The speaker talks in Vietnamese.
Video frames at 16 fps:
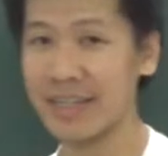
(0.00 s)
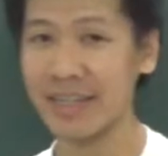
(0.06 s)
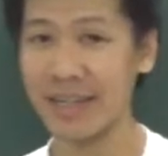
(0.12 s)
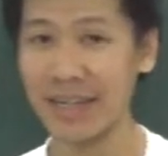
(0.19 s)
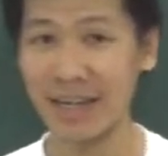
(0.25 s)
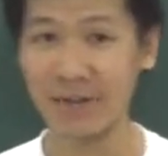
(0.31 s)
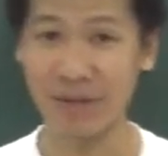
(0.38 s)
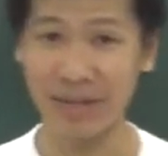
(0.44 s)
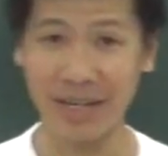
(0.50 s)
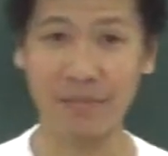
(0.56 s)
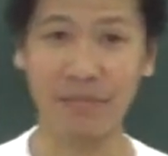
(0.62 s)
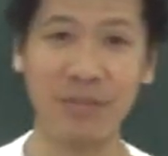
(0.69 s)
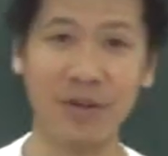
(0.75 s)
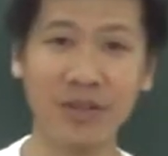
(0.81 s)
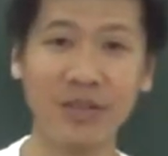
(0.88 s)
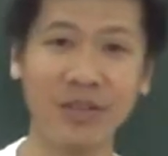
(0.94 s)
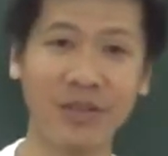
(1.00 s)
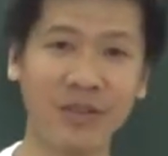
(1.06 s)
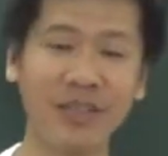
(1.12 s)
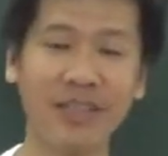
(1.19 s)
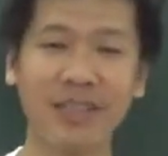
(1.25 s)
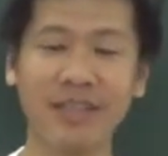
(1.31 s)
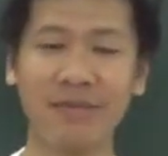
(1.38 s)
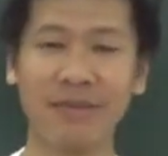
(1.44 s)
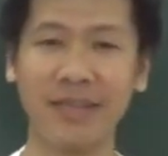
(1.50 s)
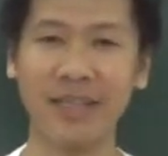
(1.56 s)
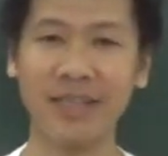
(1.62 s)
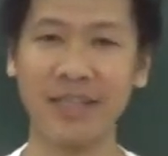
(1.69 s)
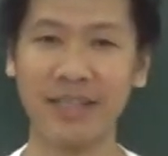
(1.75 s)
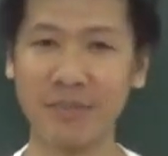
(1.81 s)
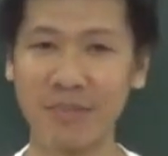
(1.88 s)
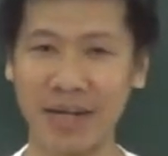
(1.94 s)
các em hay gặp bối rối trong cái
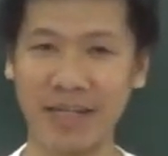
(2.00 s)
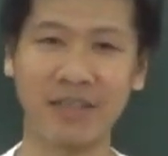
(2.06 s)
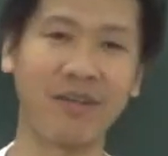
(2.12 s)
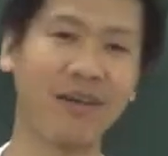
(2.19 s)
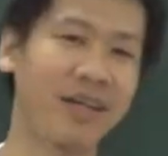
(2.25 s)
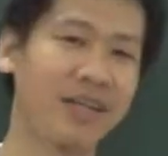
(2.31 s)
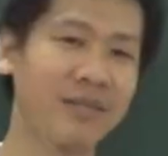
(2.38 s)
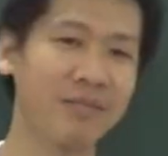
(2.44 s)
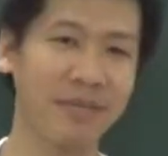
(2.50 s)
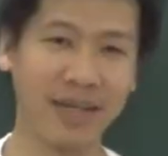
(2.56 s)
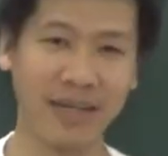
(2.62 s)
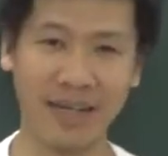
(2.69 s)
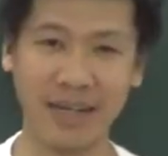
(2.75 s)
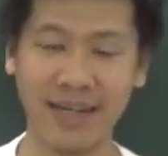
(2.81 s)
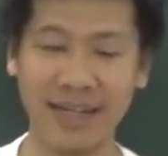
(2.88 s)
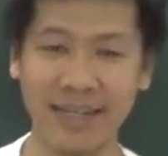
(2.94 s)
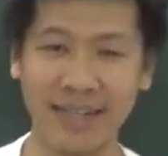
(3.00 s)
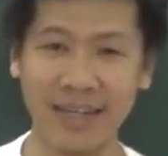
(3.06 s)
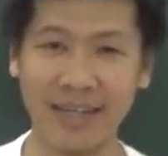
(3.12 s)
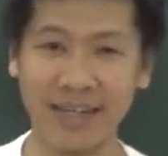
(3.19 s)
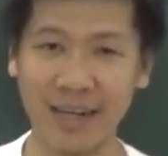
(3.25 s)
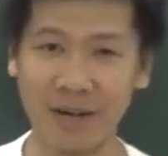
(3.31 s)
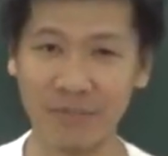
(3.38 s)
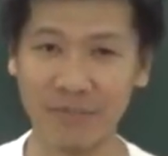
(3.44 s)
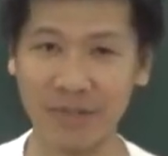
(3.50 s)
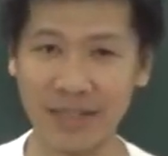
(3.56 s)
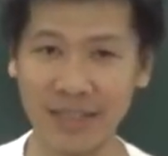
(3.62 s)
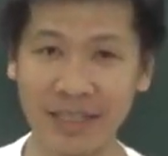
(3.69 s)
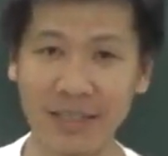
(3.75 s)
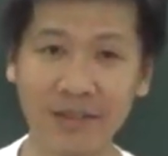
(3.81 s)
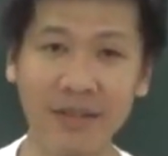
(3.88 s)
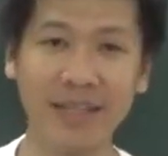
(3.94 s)
những cái bài toán mà hình học mà nó
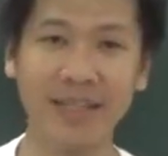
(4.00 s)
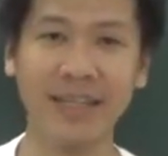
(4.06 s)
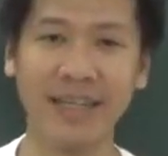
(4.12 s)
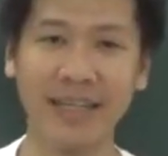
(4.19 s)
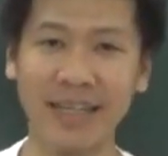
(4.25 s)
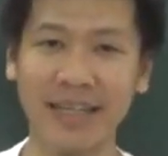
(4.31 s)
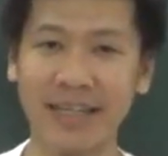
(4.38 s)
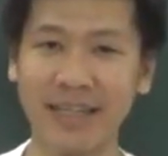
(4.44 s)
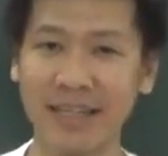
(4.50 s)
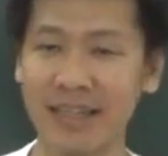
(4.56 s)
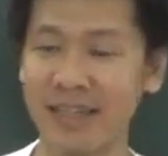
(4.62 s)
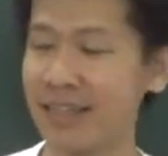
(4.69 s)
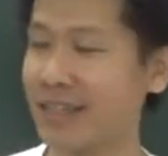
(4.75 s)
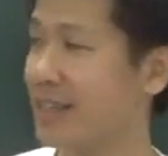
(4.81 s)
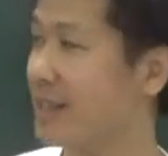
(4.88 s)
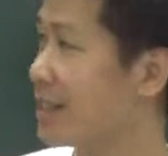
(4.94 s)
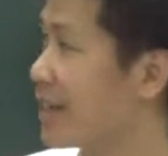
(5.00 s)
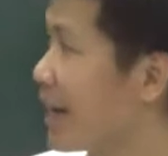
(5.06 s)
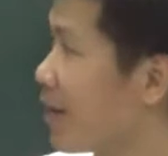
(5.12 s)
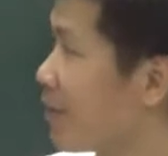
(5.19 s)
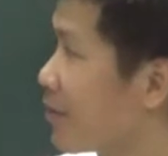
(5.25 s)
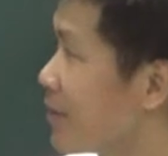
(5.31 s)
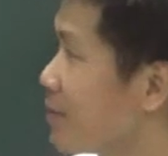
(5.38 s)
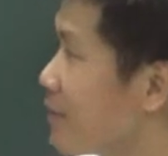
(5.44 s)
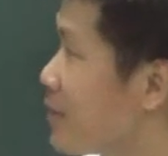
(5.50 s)
thiếu đi cái ờ, đường cao đó.